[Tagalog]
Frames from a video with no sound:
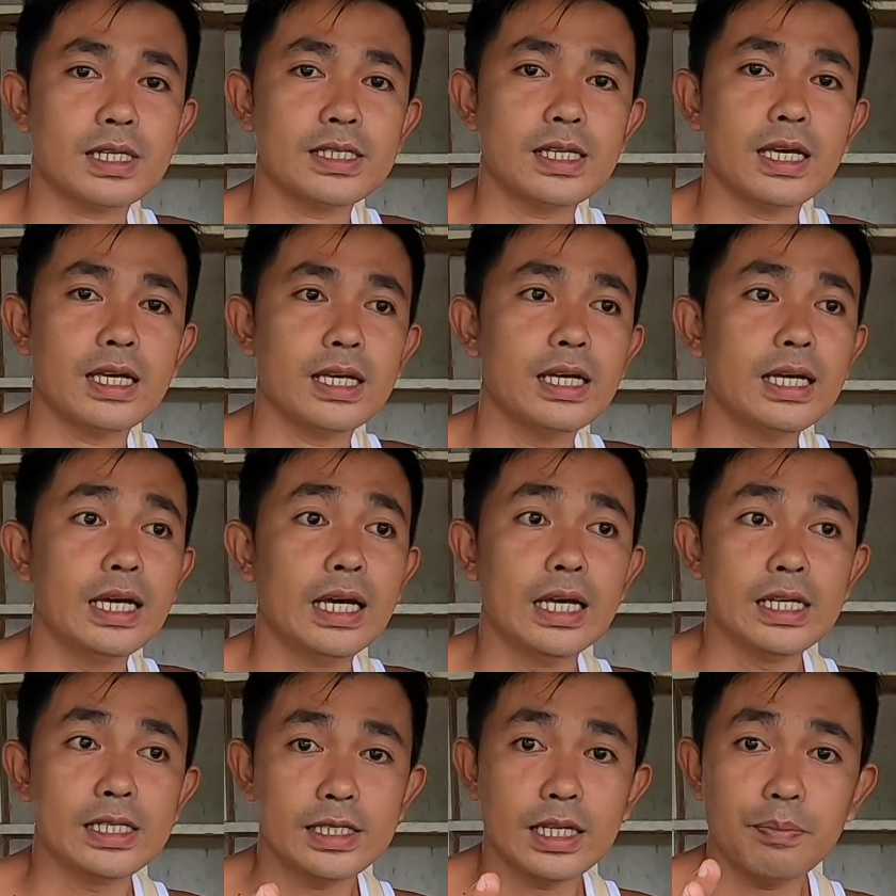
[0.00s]
Kasi
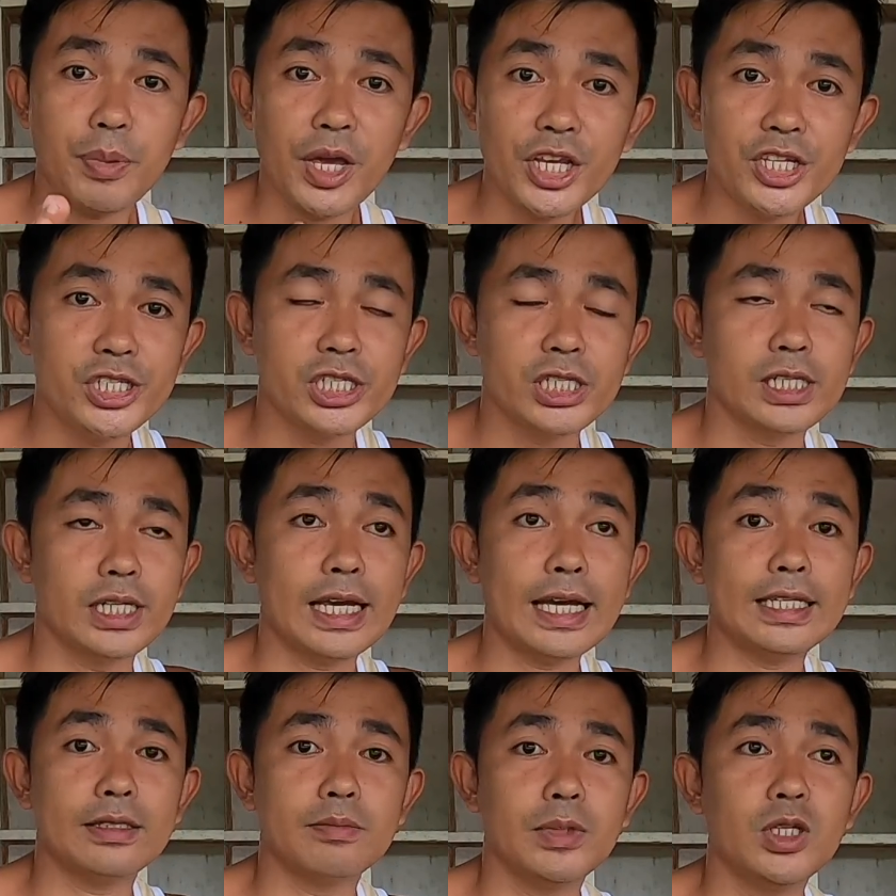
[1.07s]
sa page,
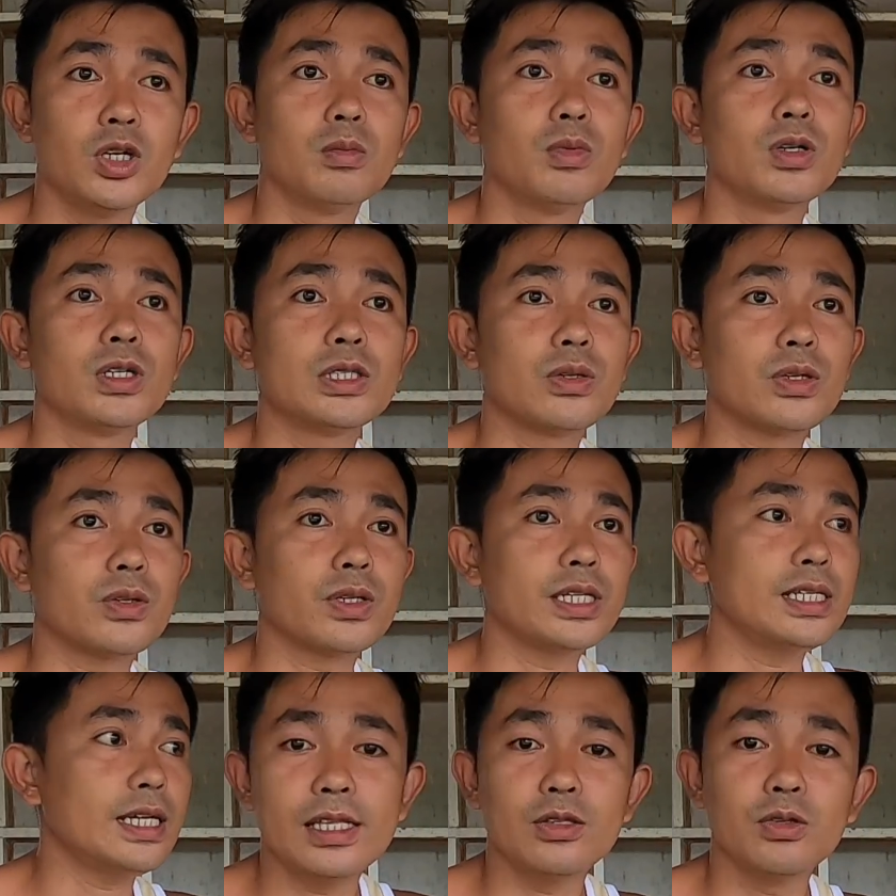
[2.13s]
ayan, minomonitor ko
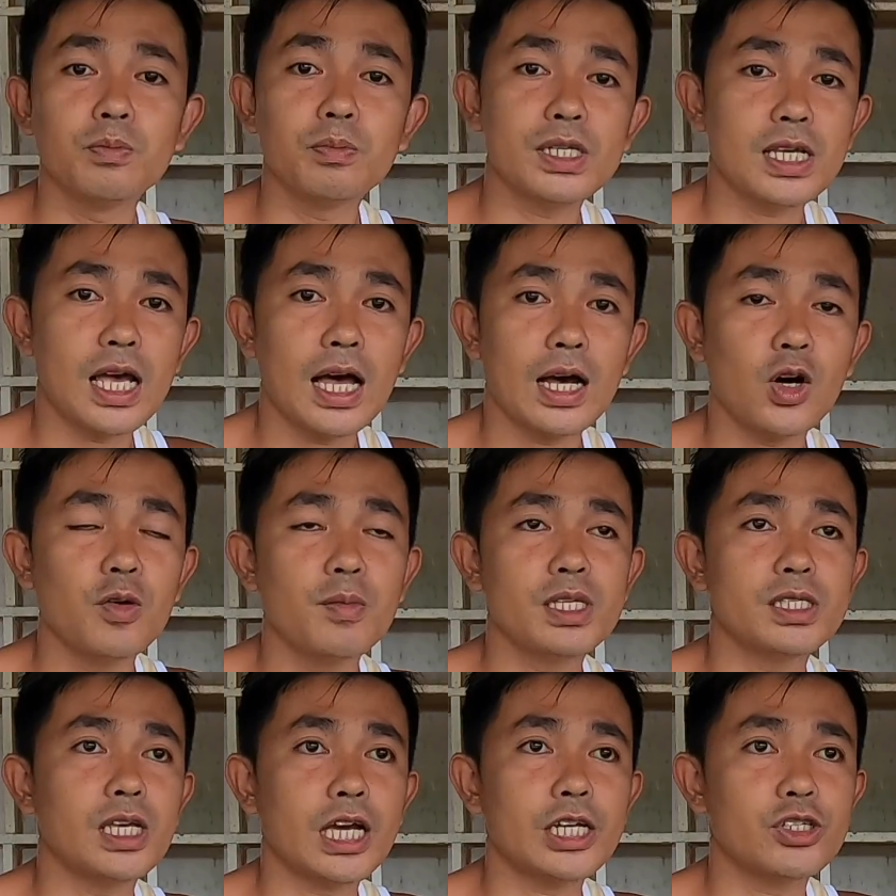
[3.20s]
rin yan. Doon pa sa
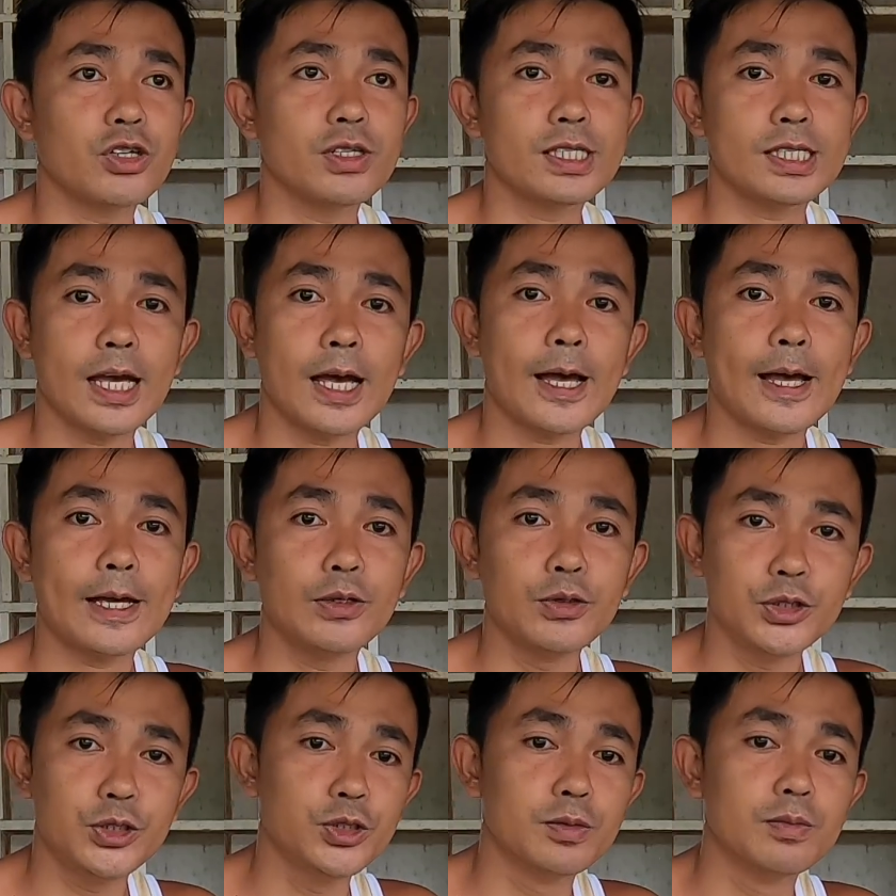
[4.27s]
comment section sa
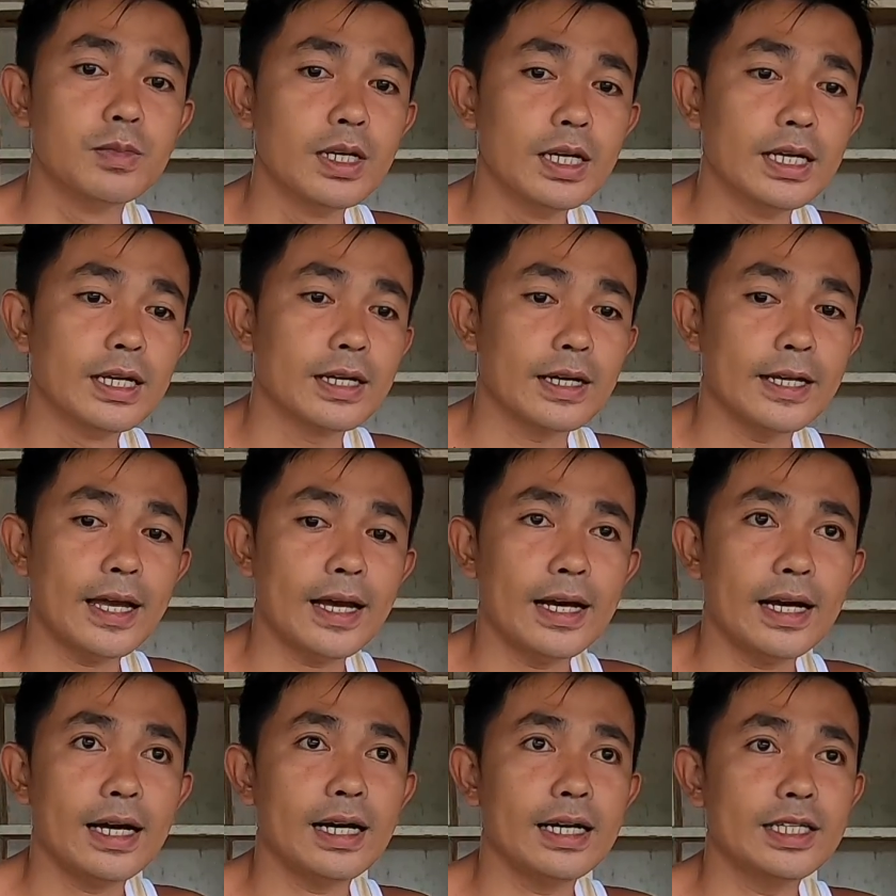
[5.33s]
YouTube.
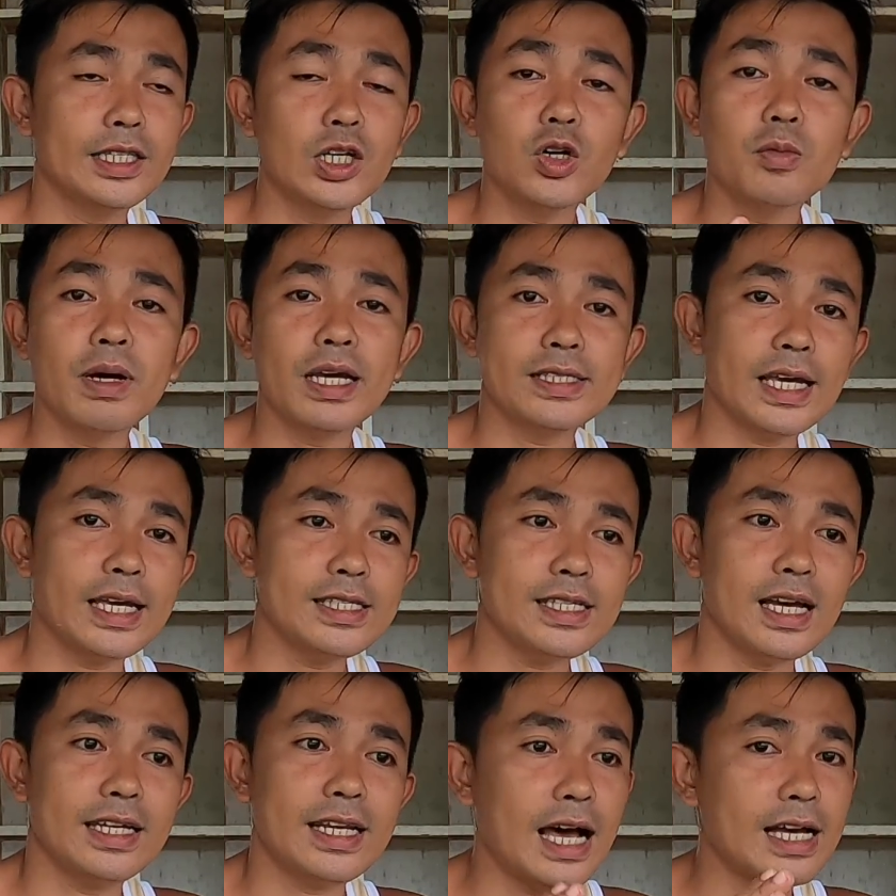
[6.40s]
Kaya hindi ko may
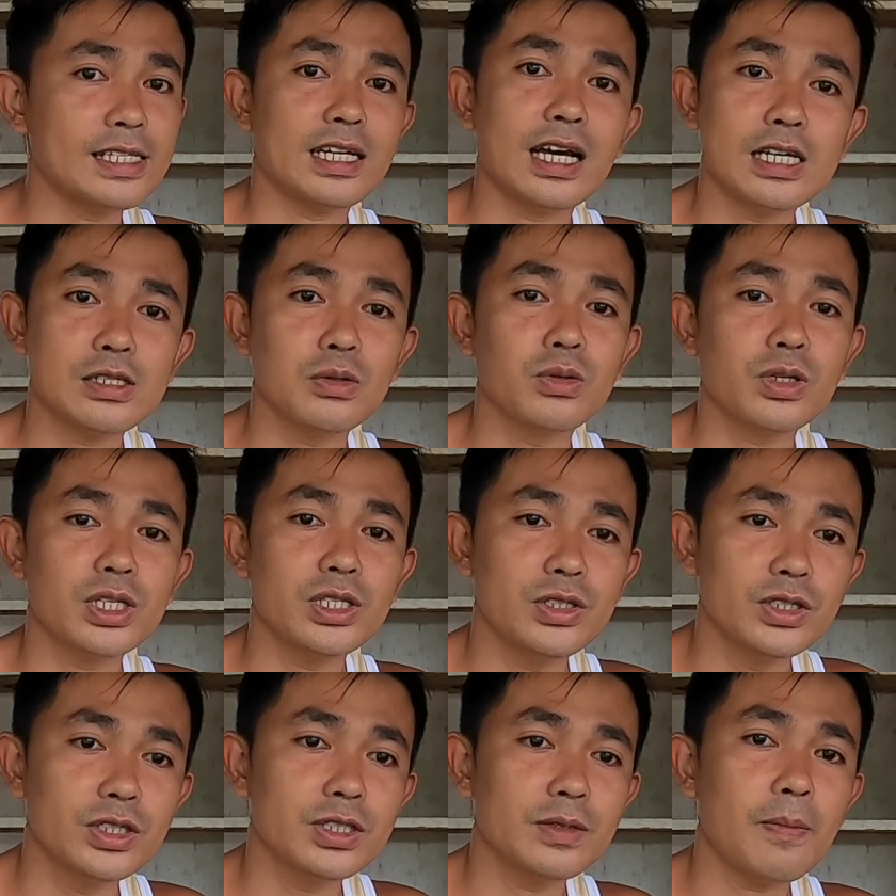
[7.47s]
isa-isa, inaasikaso ko rin
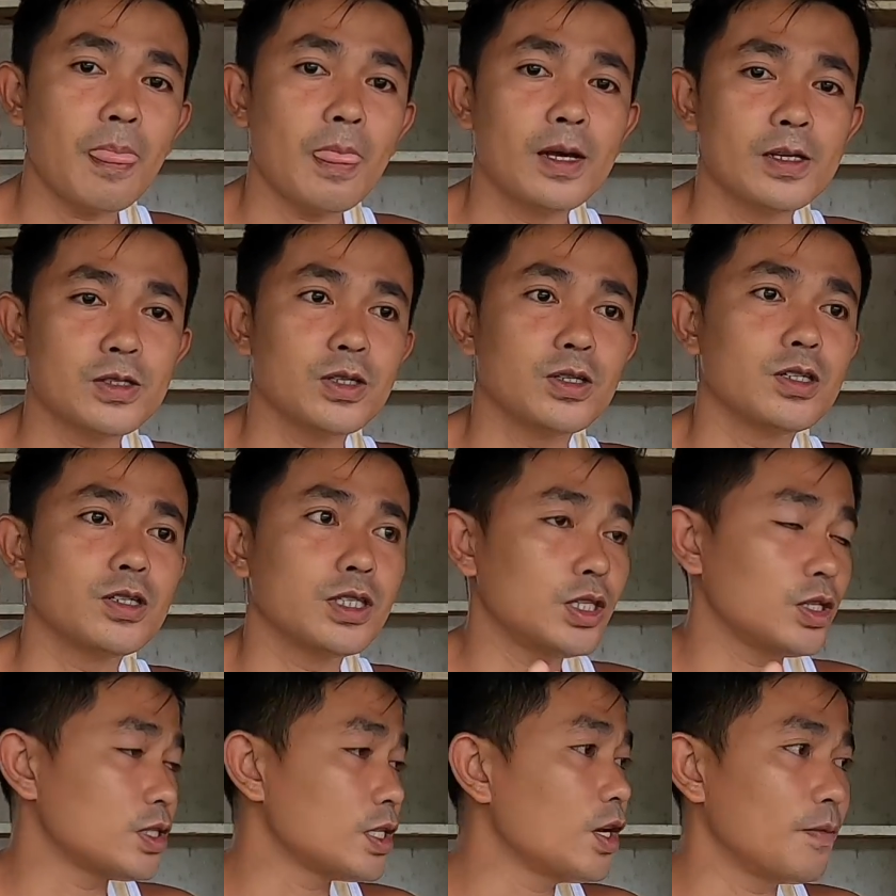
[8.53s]
yon. So,
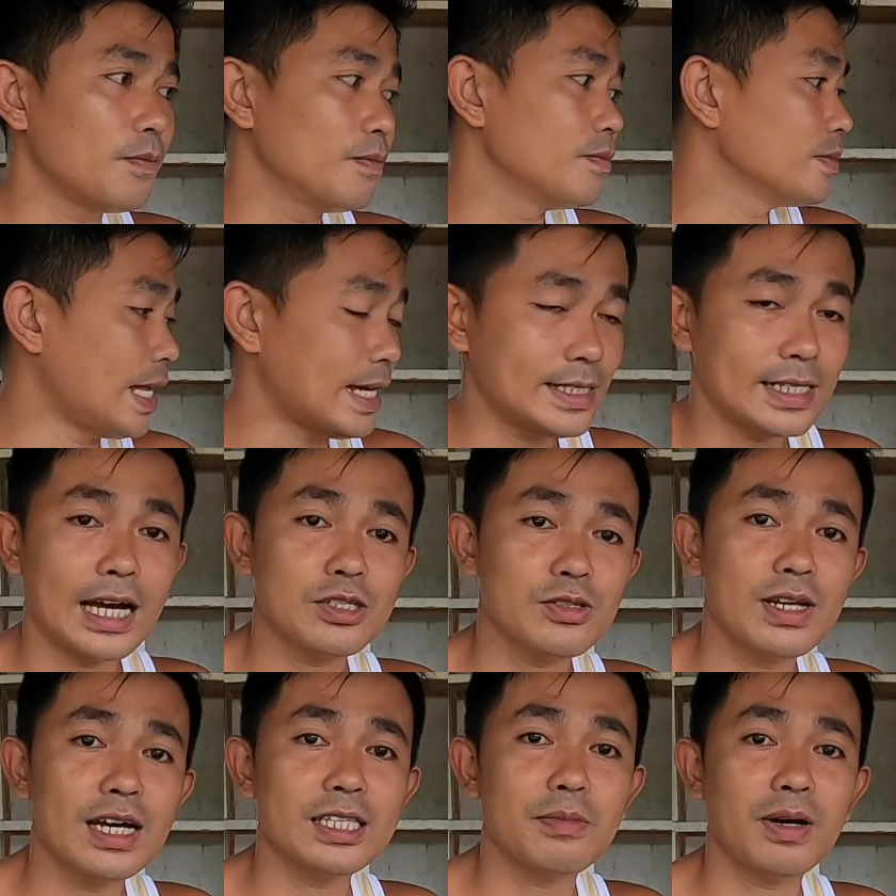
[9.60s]
dito sa loob,
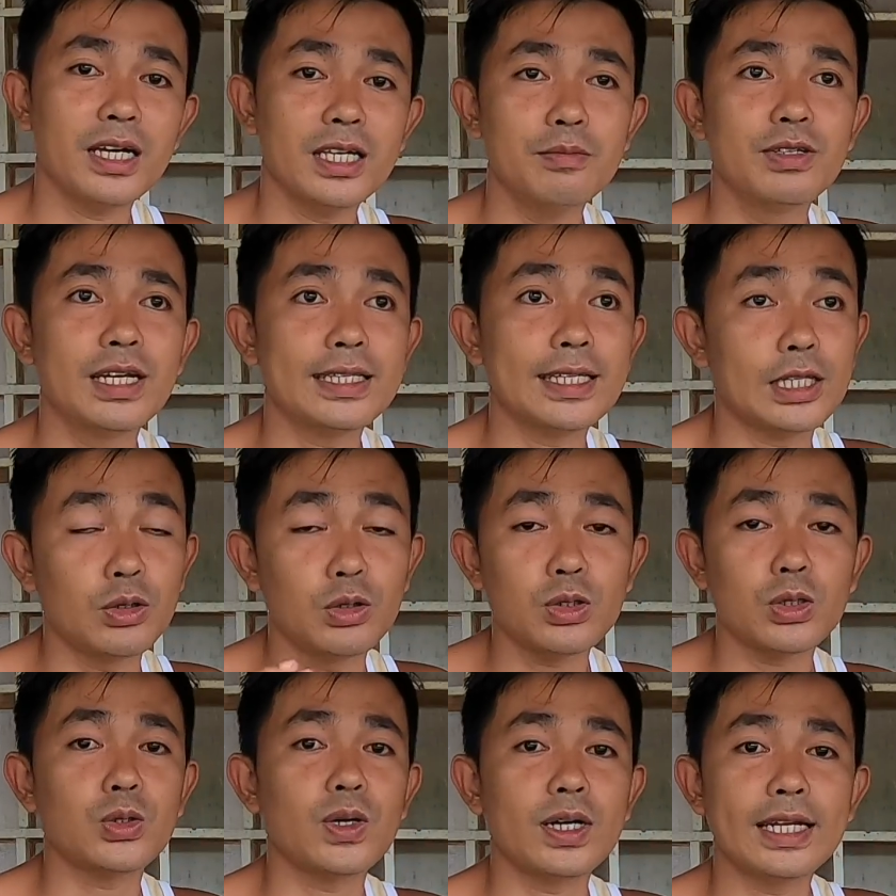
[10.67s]
naasikaso natin mga ibon natin.
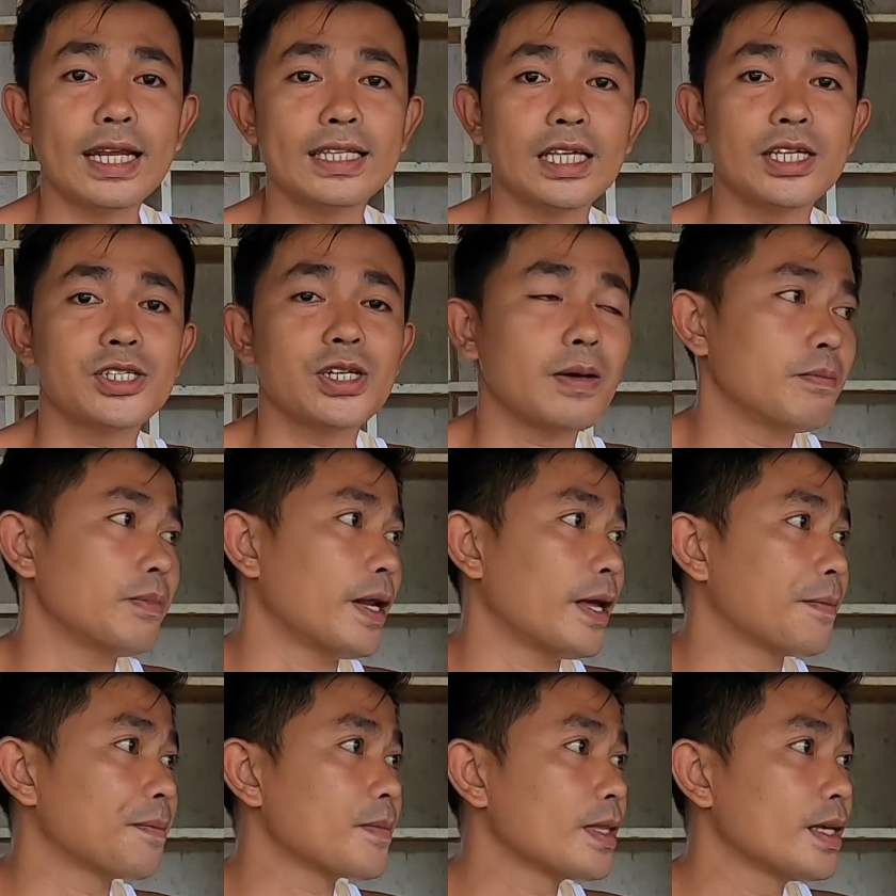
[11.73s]
Tinututukan natin,
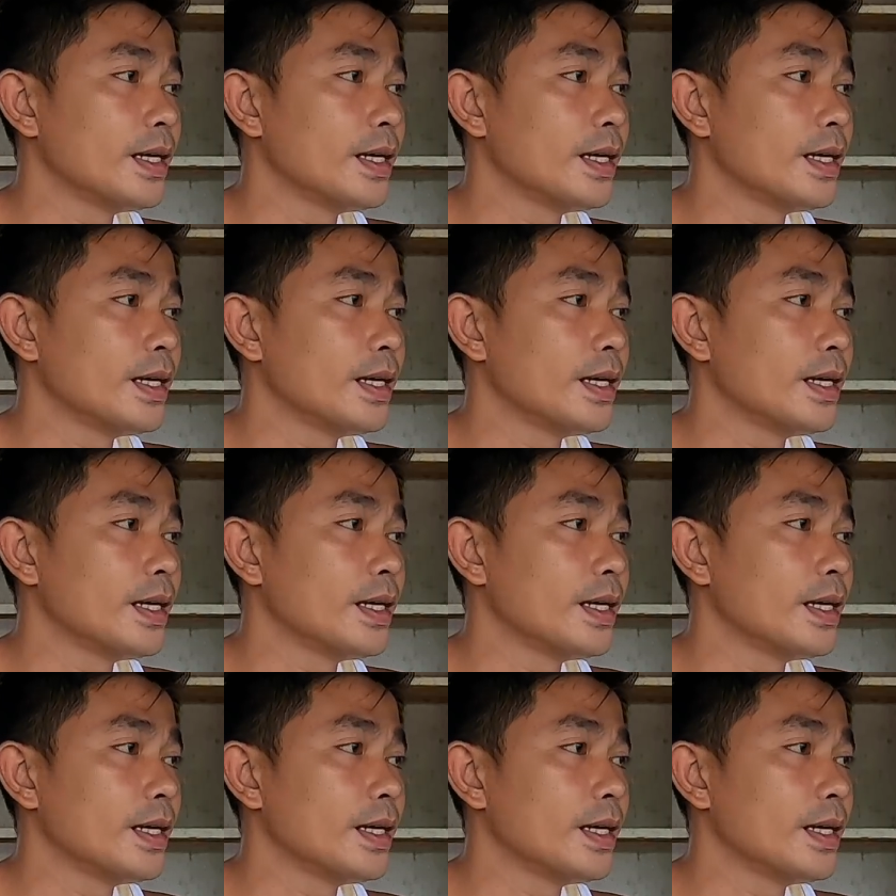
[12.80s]
syempre.